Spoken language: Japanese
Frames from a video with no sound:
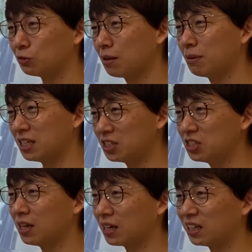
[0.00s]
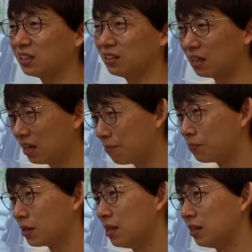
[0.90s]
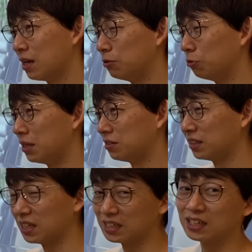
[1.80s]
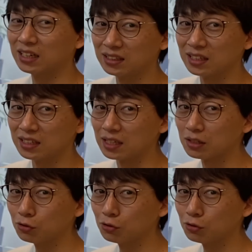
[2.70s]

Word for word: それがやっぱり1年かかってゲームのベースが出来上がってきていて、